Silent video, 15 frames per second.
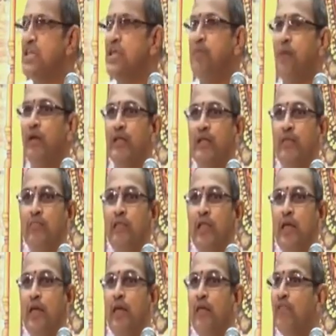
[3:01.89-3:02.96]
చిరిగిపోయింది
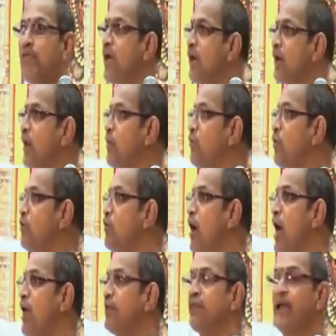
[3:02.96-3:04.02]
వెంకటరమణుడు
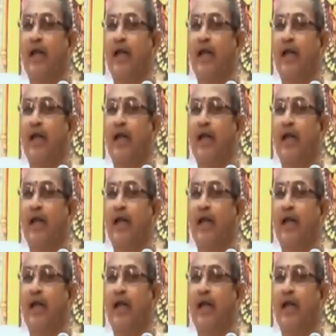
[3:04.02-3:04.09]
ఆనంద